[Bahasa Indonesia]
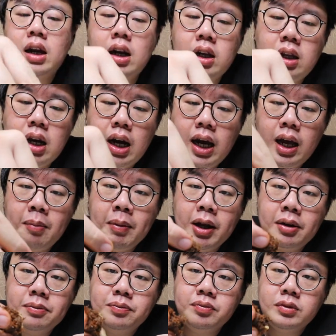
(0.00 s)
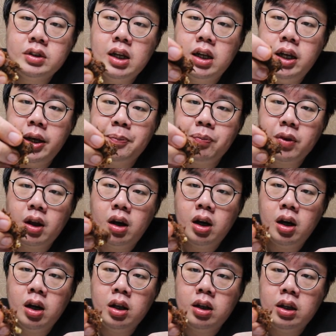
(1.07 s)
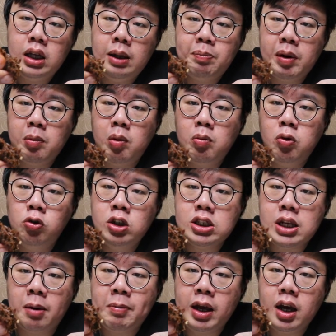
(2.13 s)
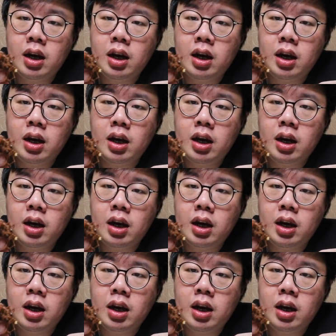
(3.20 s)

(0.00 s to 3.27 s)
Ini rendang ayamnya. Jadi uh, tipe bumbunya sama